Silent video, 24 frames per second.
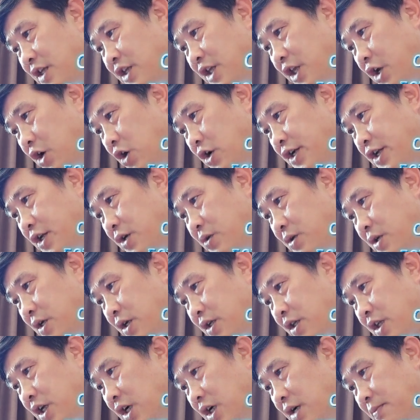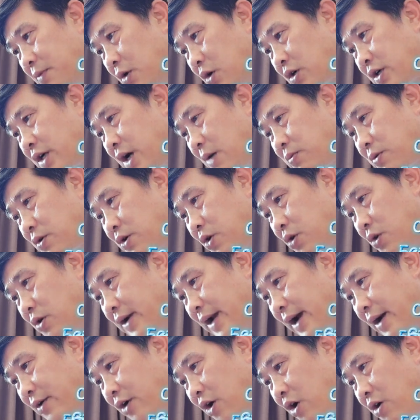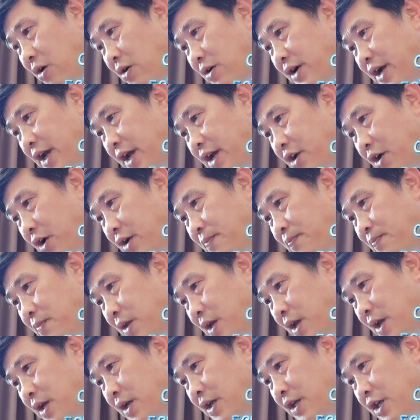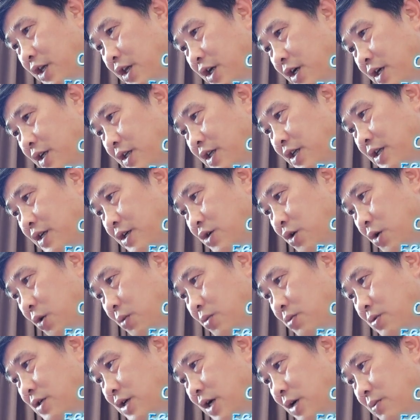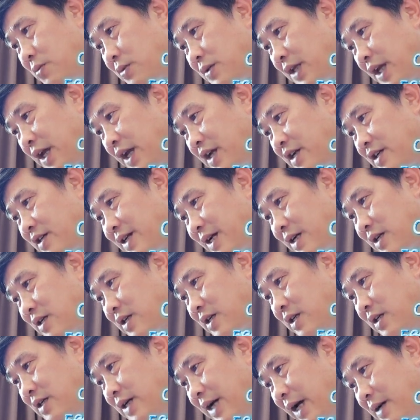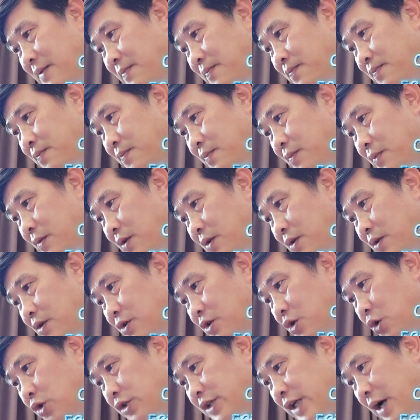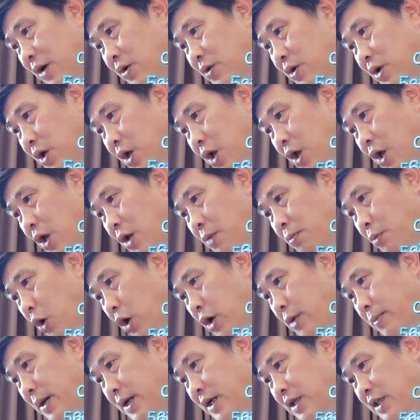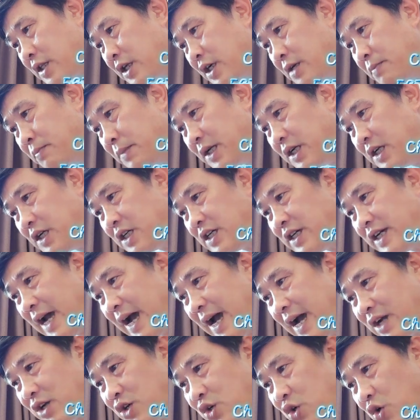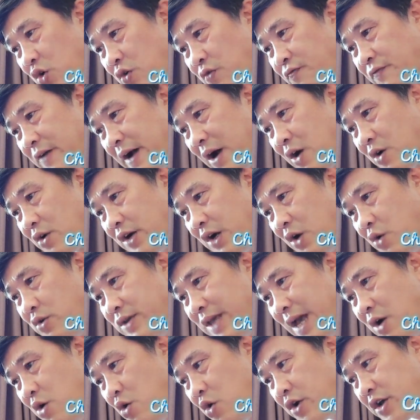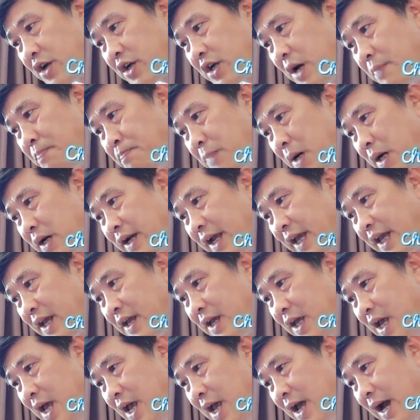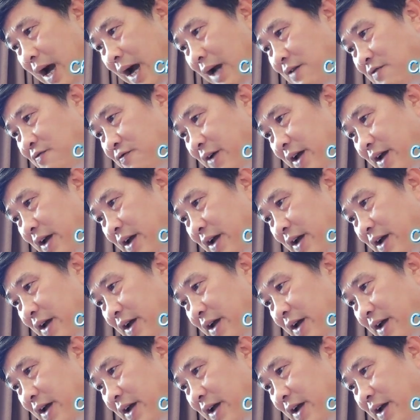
Chỉ có điều, từ một góc độ nào đó để nói, dường như cũng không thể trách cứ hắn. Dù sao, Bùi Huy Minh tự mình trà trộn vào đấu giá hội cấp bậc này, hắn